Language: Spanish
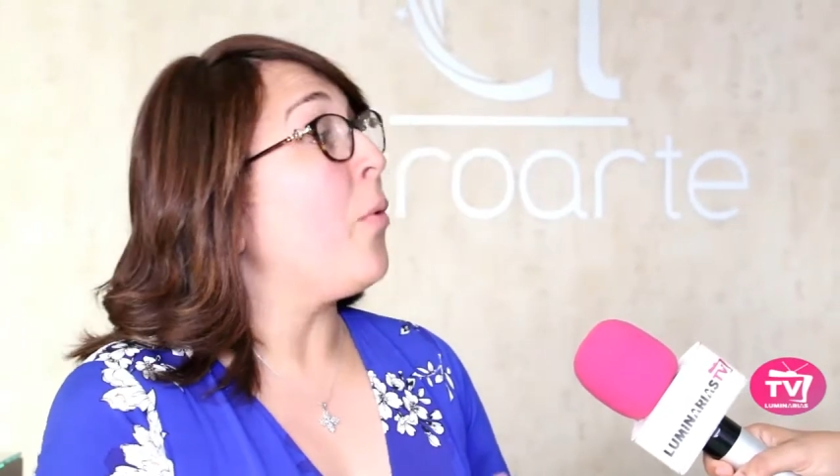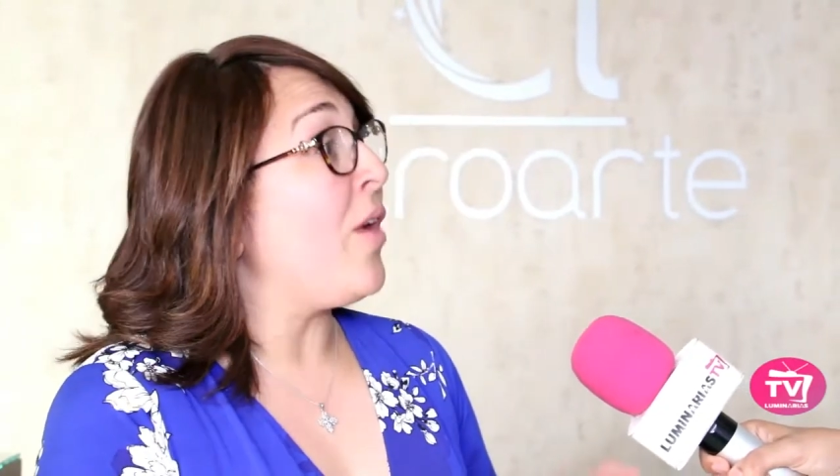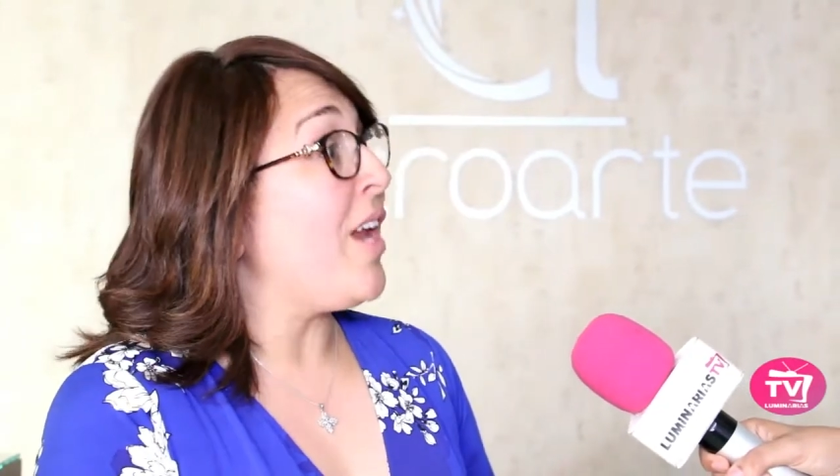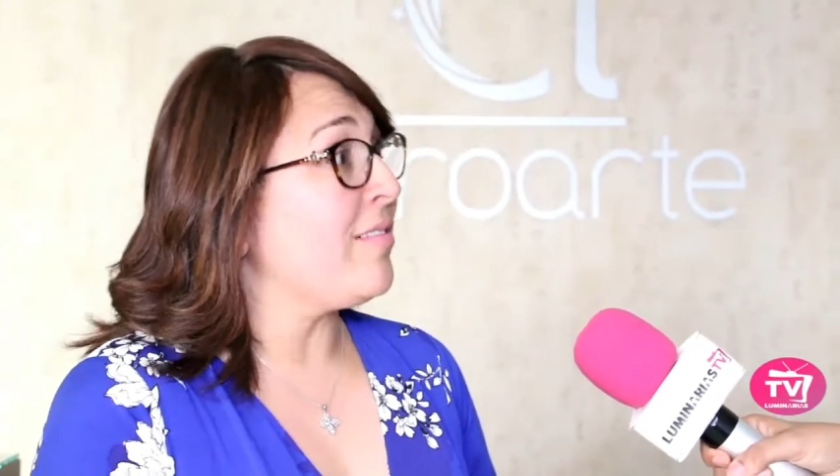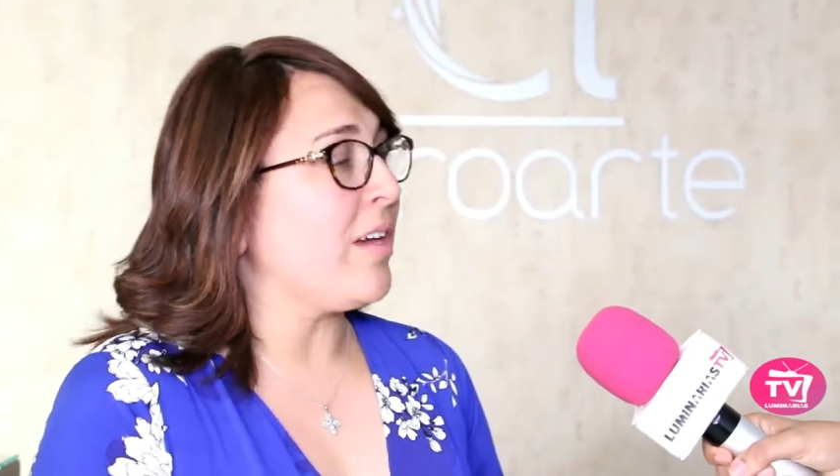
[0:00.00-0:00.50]

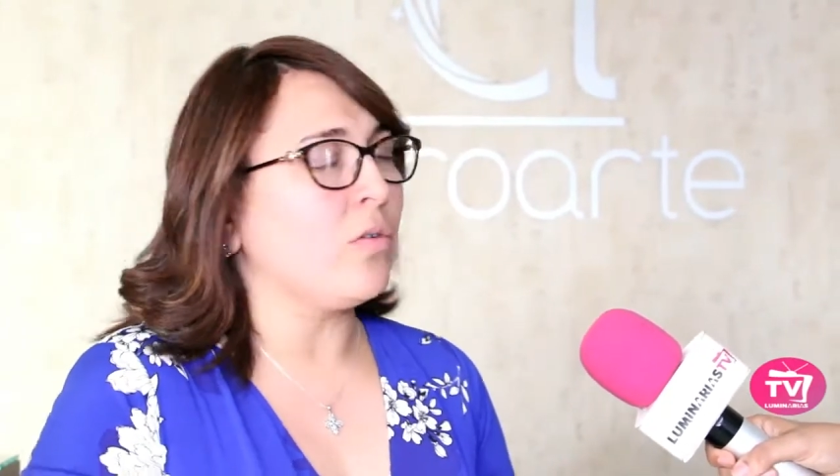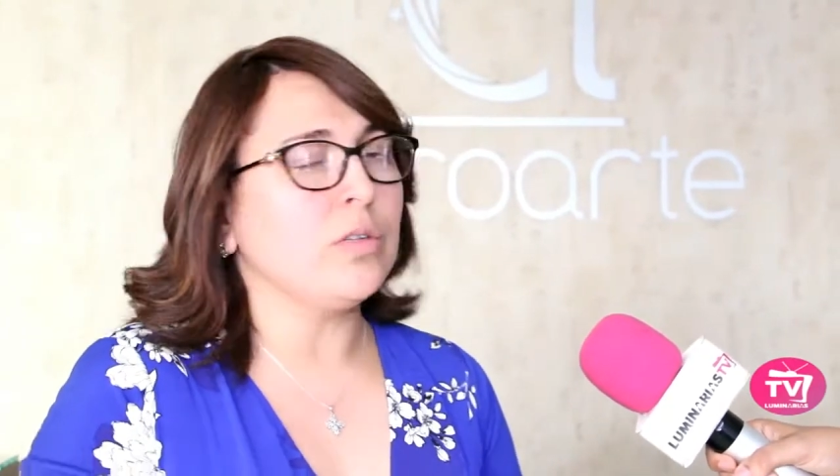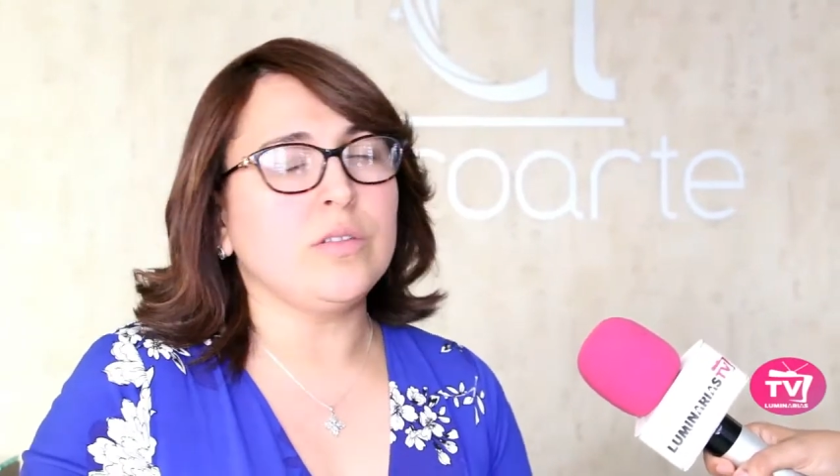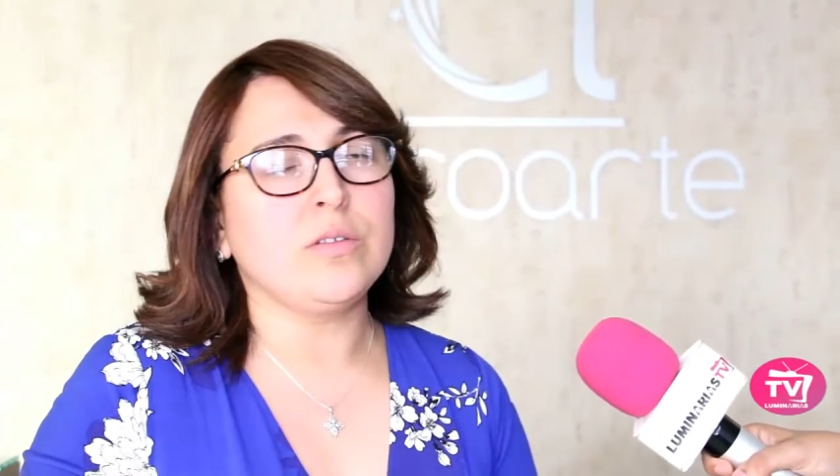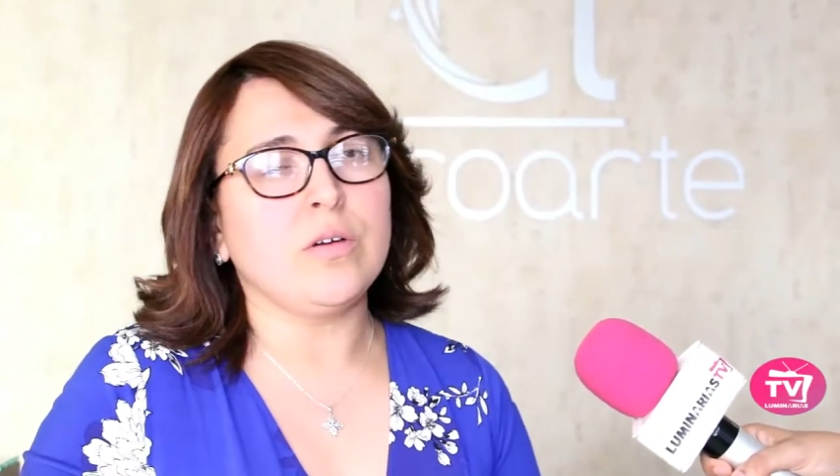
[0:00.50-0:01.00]
por
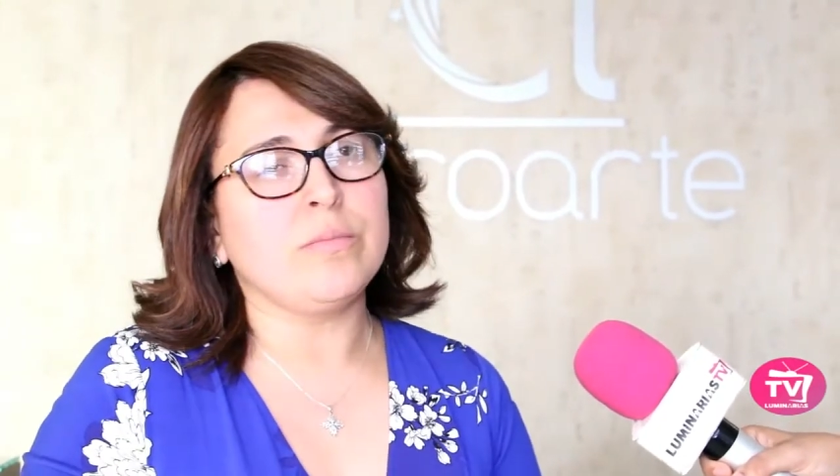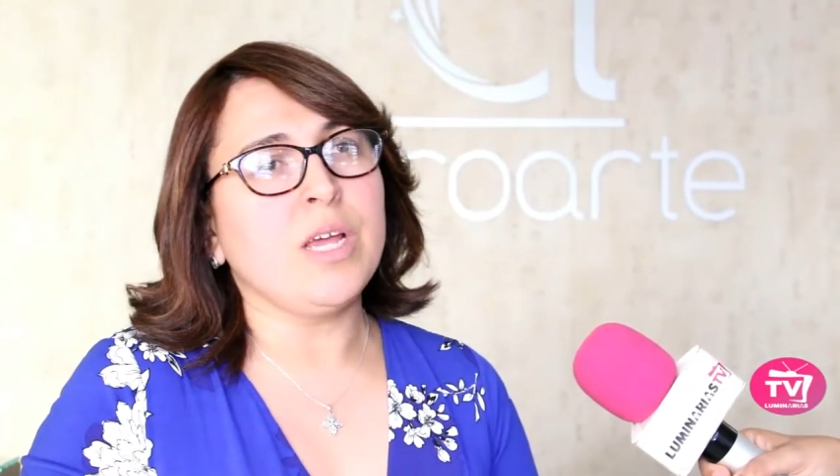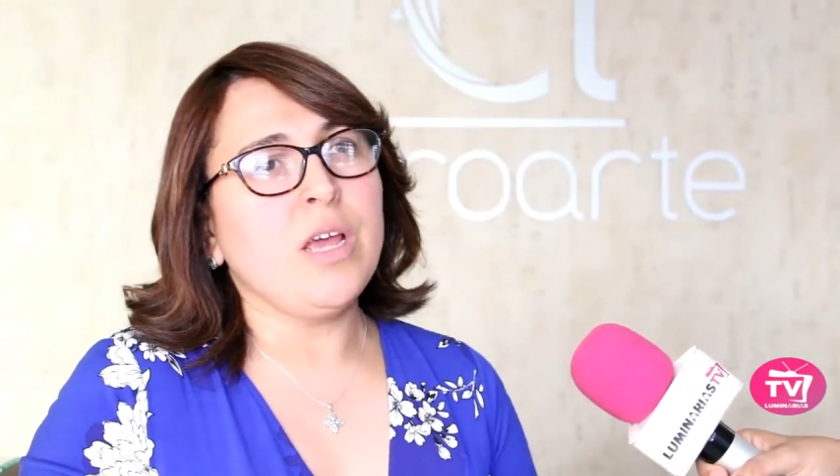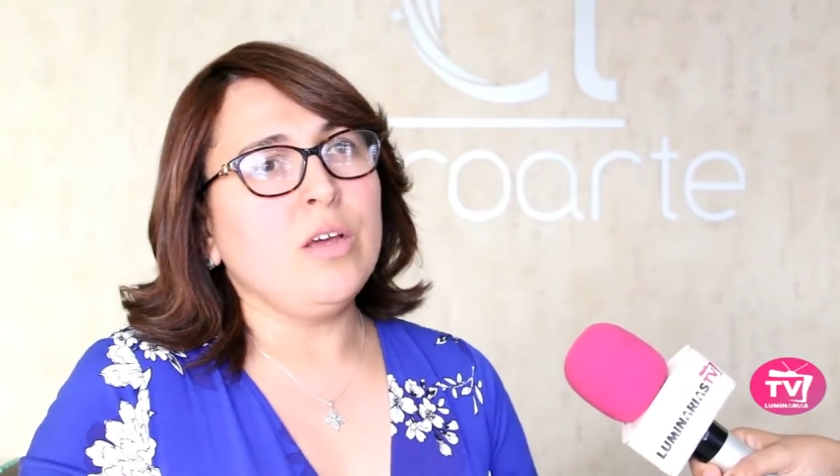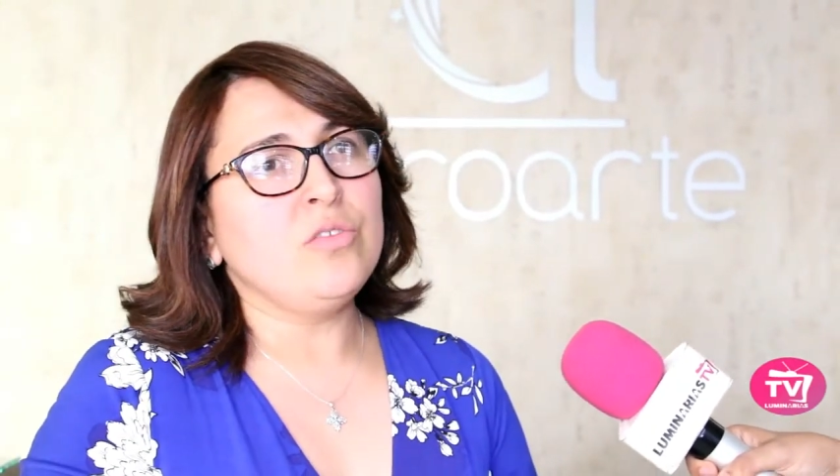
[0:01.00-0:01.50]
esa
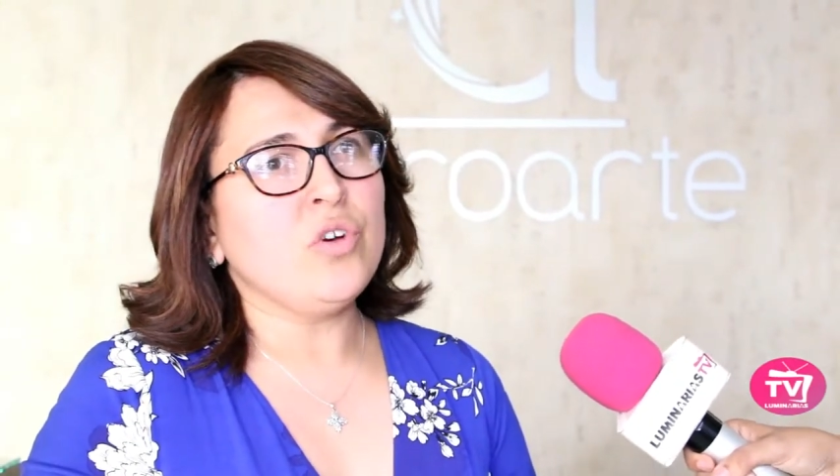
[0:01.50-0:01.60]
condición